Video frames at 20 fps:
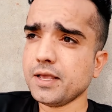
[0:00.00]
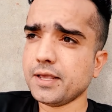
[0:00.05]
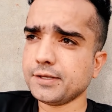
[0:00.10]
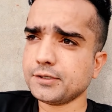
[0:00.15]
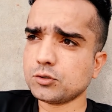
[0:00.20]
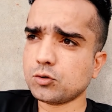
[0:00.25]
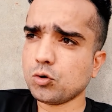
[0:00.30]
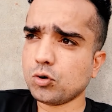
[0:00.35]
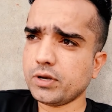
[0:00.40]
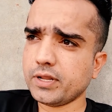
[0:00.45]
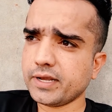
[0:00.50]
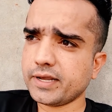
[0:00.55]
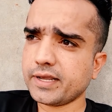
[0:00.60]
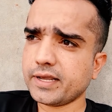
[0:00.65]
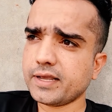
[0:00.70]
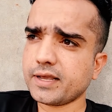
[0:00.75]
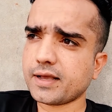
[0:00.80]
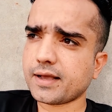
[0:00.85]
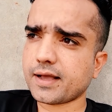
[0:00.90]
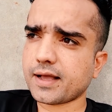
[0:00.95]
इसको
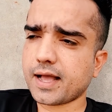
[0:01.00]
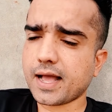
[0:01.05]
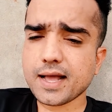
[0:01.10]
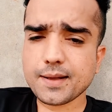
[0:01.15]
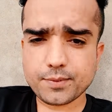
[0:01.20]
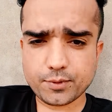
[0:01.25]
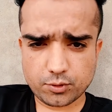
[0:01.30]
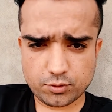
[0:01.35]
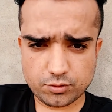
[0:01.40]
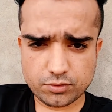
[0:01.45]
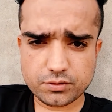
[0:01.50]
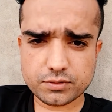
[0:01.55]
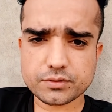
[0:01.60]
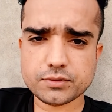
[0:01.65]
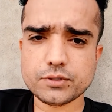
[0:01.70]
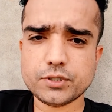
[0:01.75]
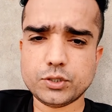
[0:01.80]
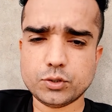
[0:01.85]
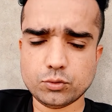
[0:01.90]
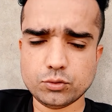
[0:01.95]
लेके आप लोग
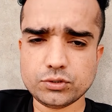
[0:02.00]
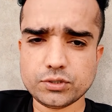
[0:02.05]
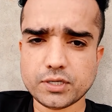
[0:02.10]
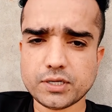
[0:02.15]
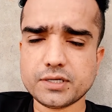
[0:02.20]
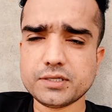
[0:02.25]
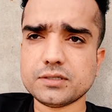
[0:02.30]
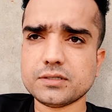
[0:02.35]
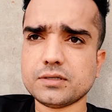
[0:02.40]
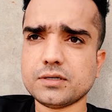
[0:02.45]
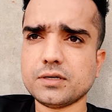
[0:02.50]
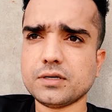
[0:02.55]
यूज़र्स